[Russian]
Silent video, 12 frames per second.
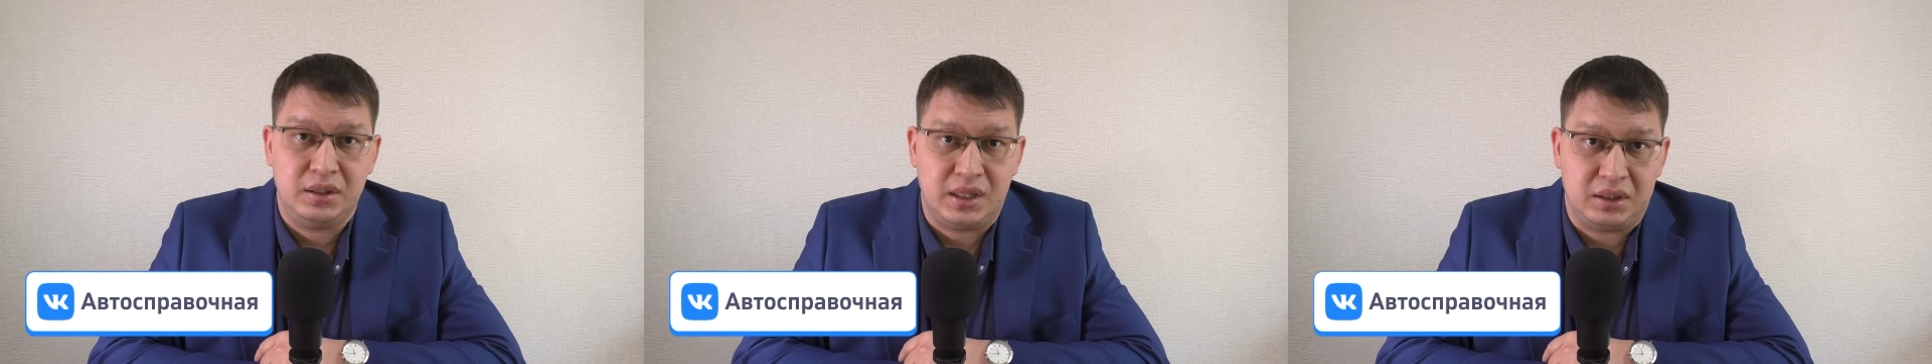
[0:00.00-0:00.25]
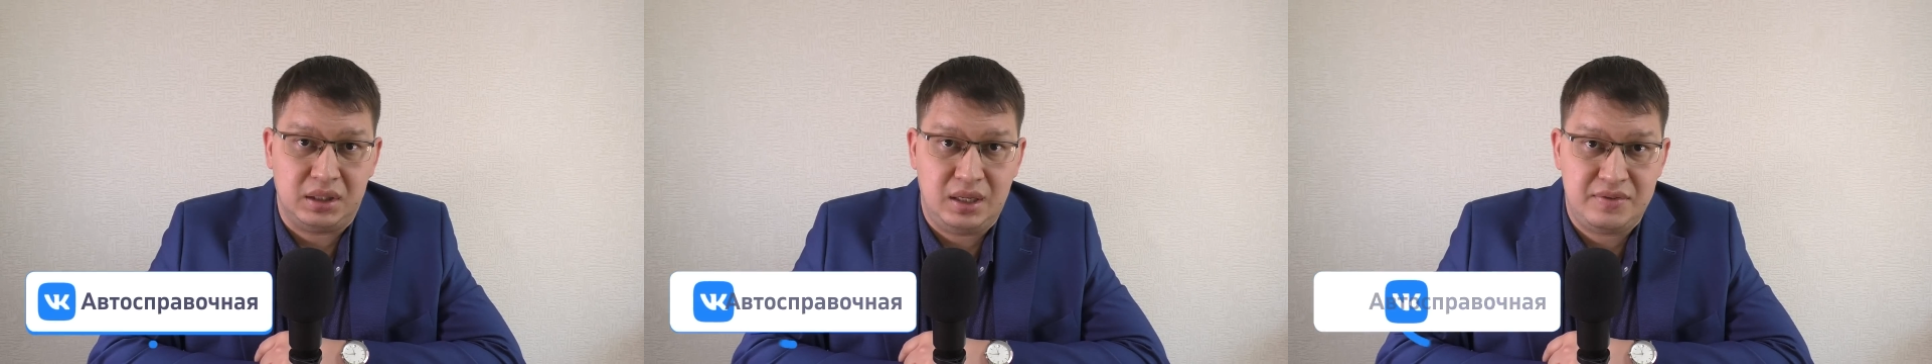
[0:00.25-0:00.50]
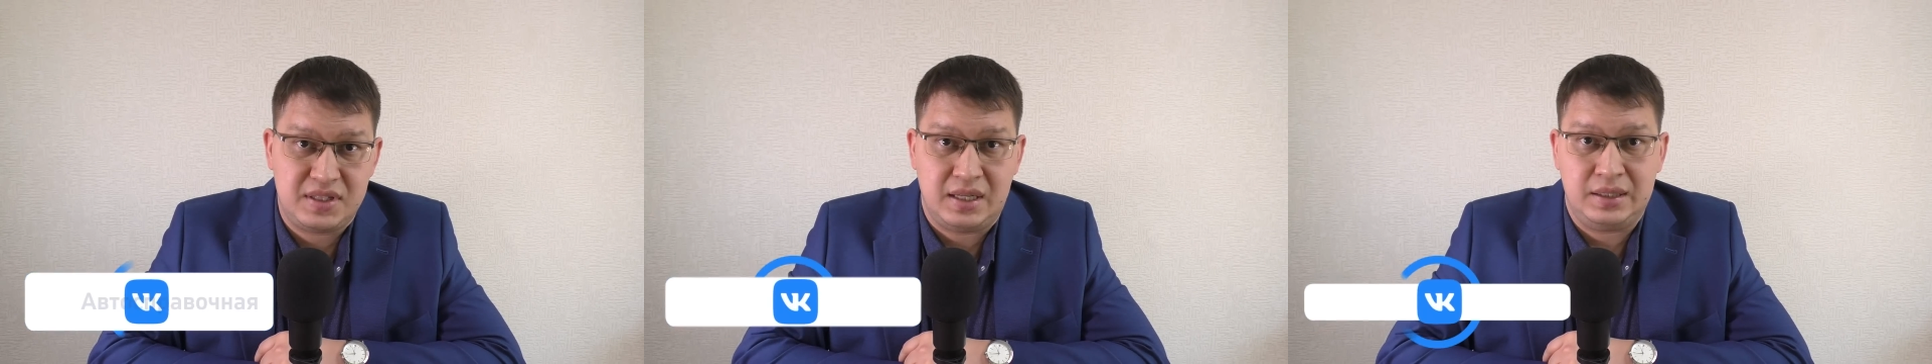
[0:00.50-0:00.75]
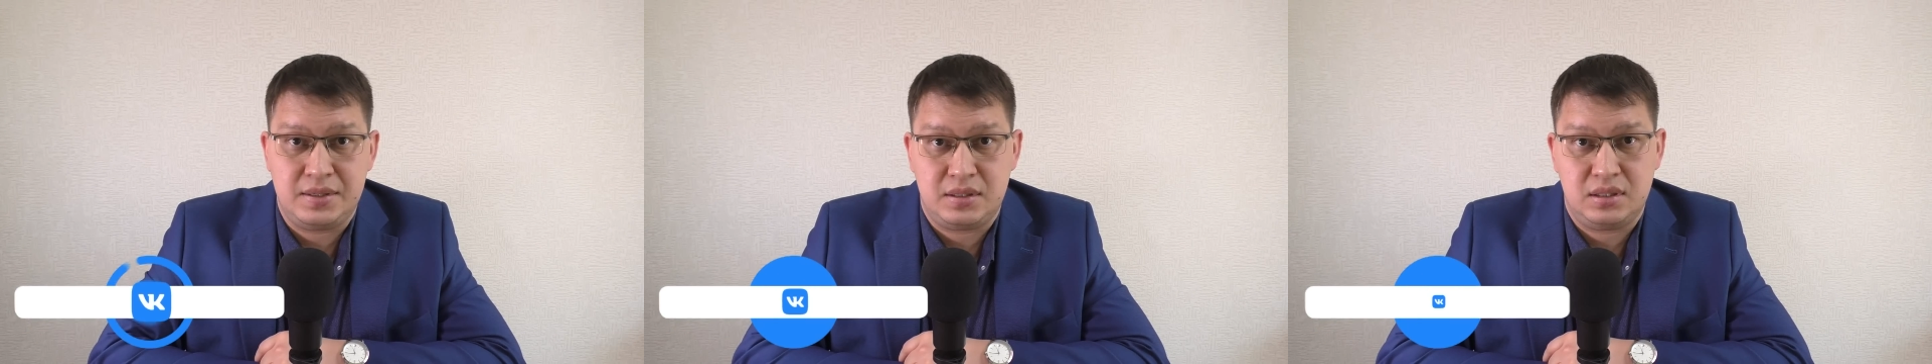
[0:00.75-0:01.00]
Тогда в
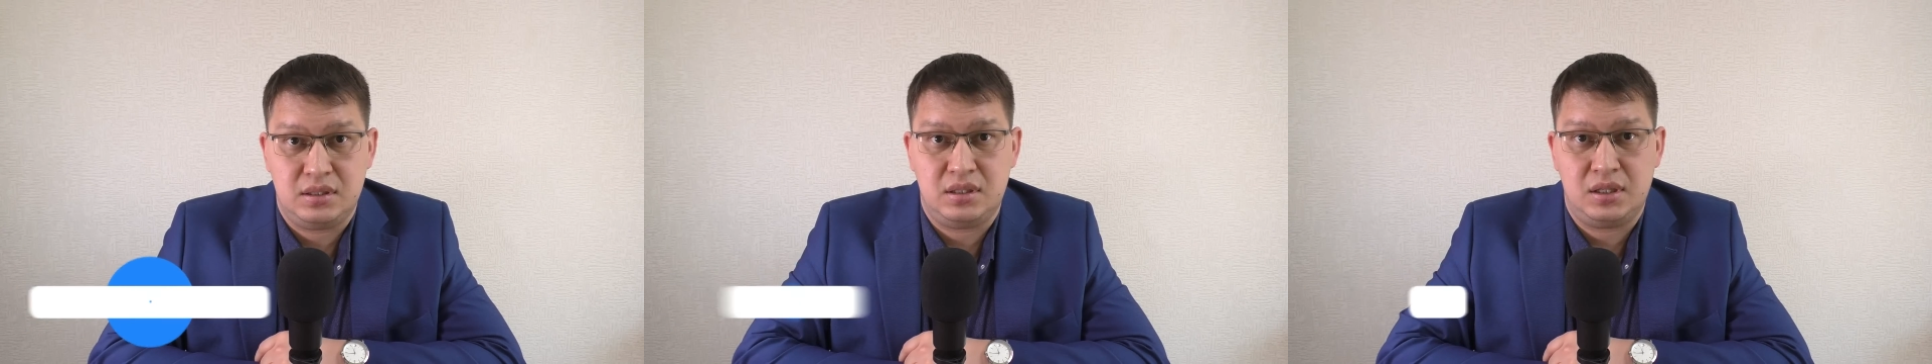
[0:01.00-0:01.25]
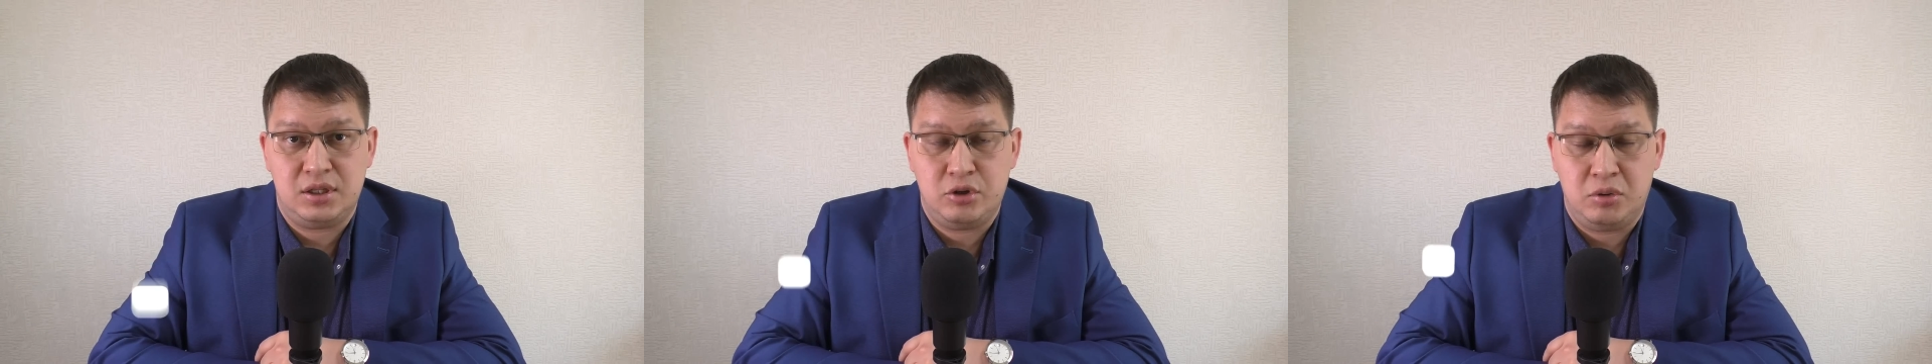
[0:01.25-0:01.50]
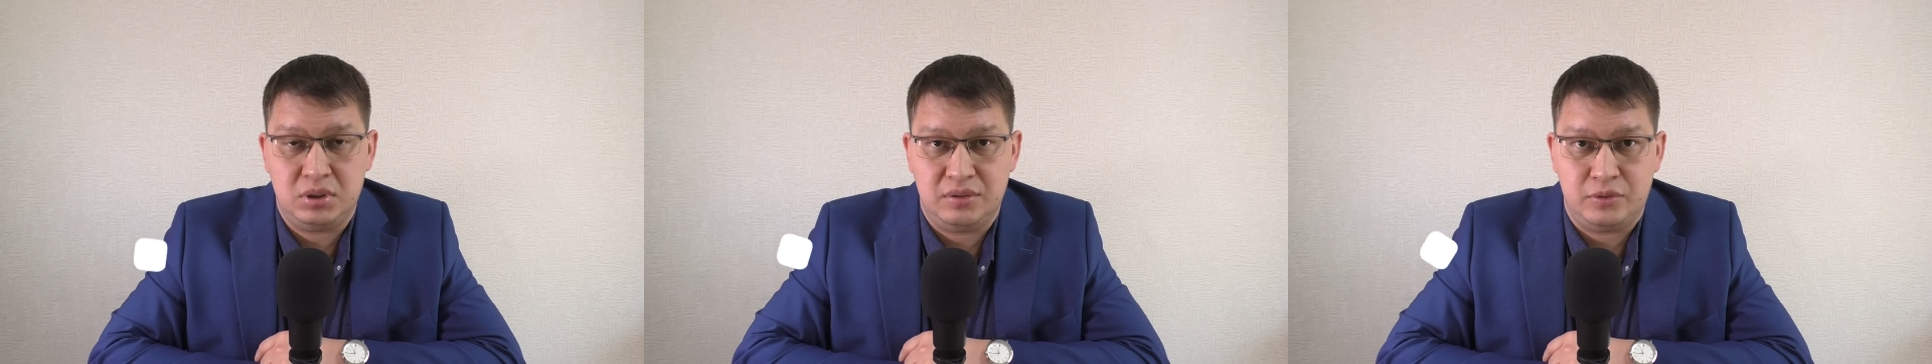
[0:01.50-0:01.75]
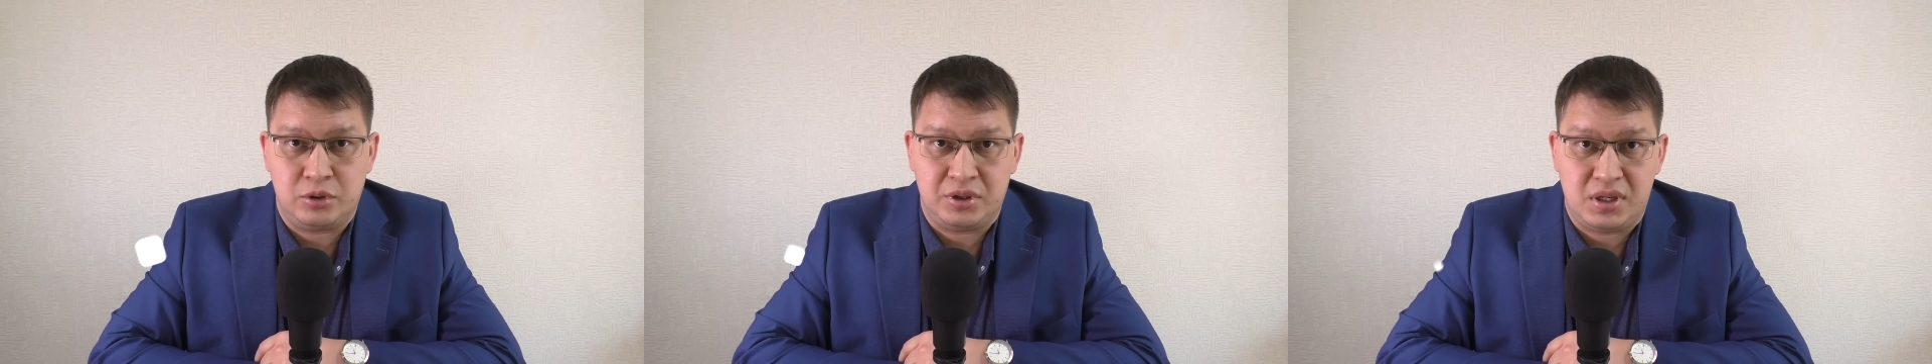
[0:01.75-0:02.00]
столице региона,
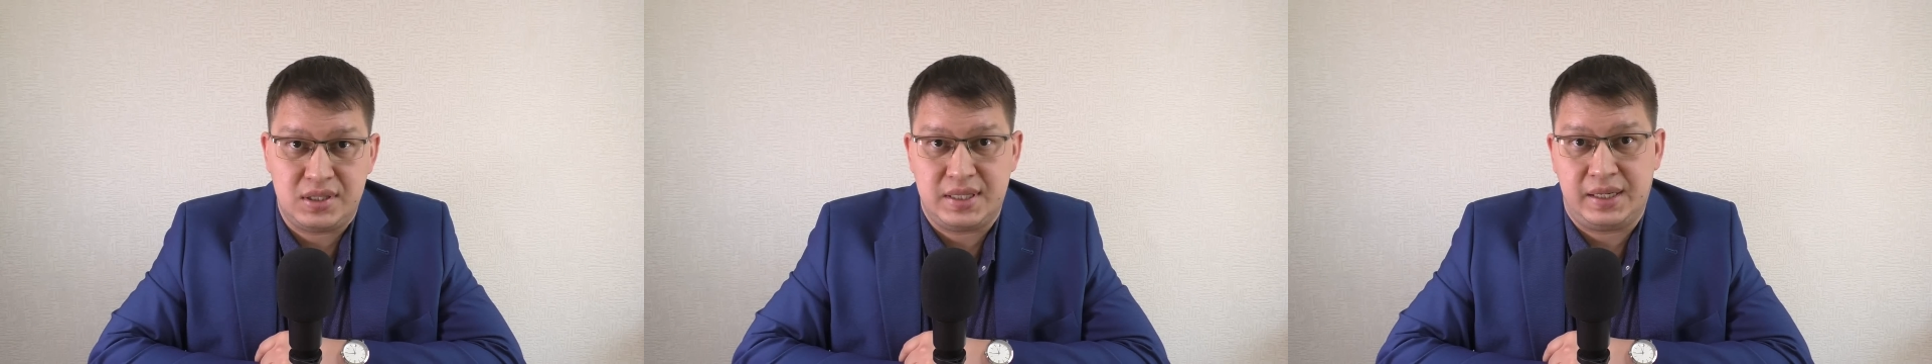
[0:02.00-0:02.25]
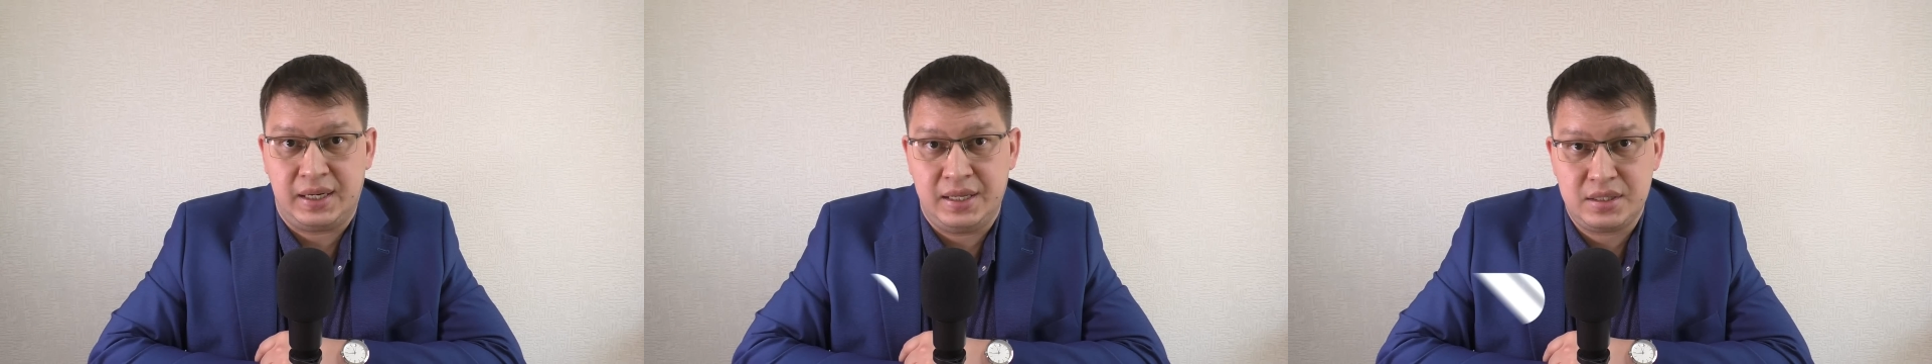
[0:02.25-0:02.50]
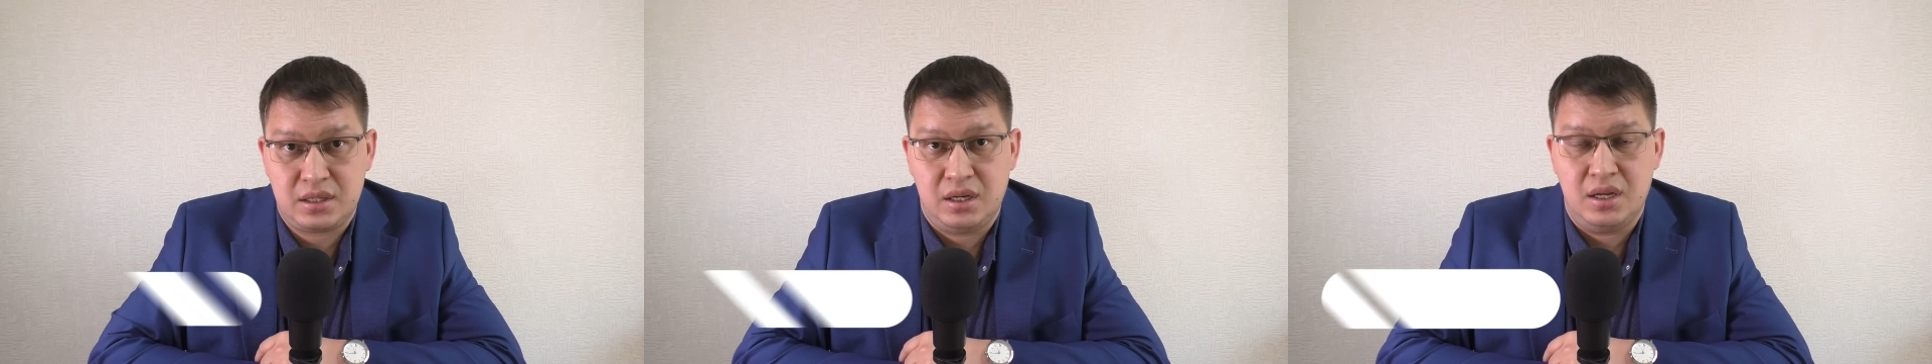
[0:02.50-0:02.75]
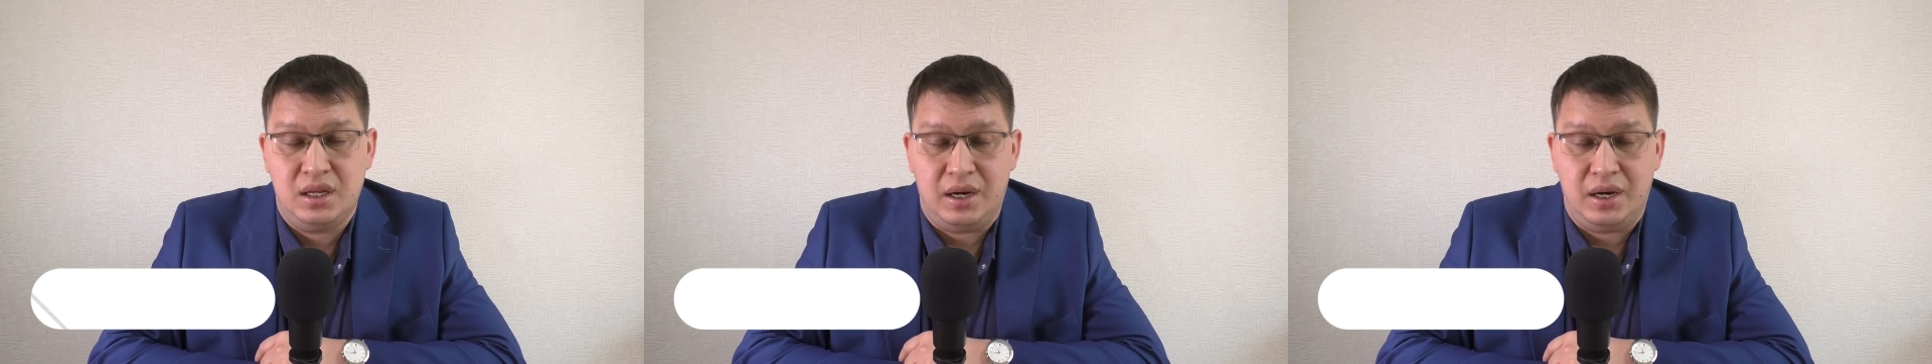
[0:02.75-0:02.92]
в городе Саранск,